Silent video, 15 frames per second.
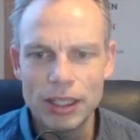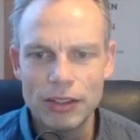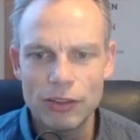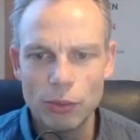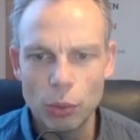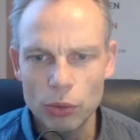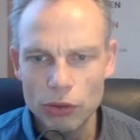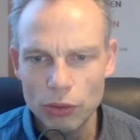
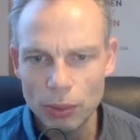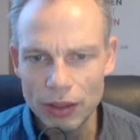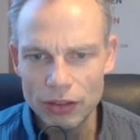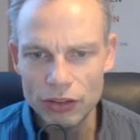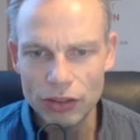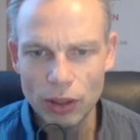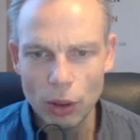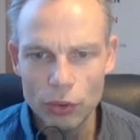
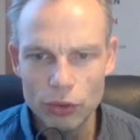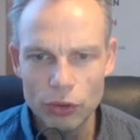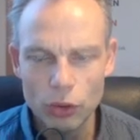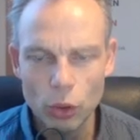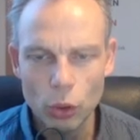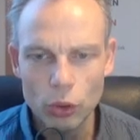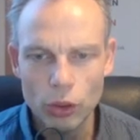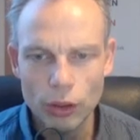
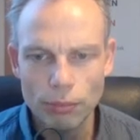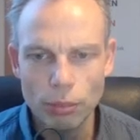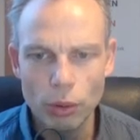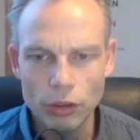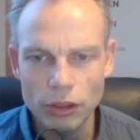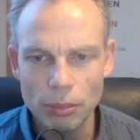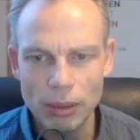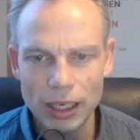22.900
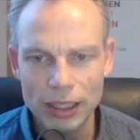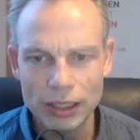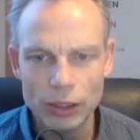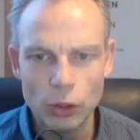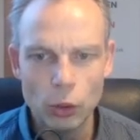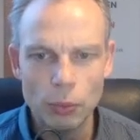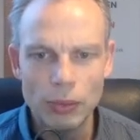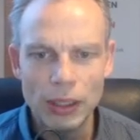Punkte Marke hier
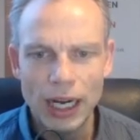oben,